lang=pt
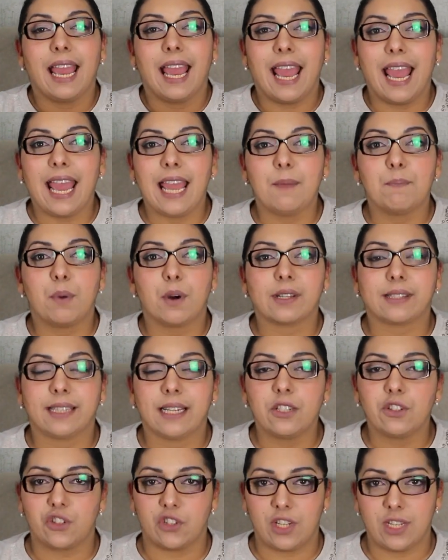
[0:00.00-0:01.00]
é
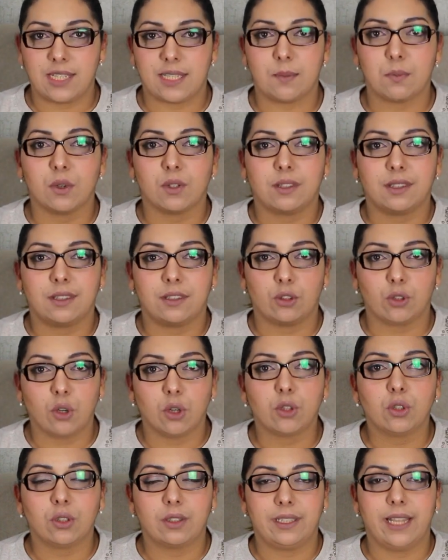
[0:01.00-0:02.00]
importantíssimo
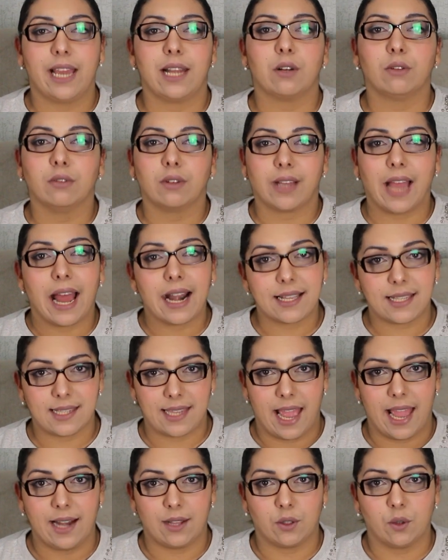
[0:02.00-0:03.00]
tudo ter um lugar
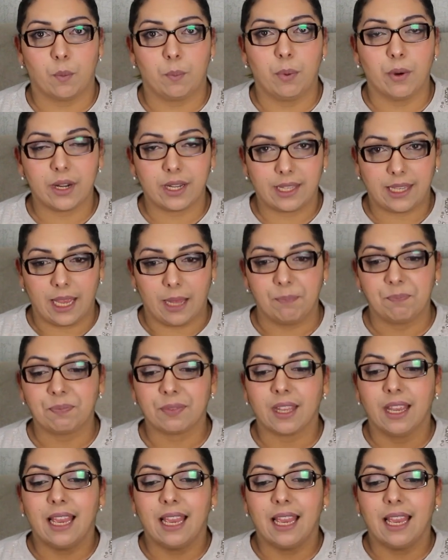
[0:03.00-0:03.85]
certo. Por quê?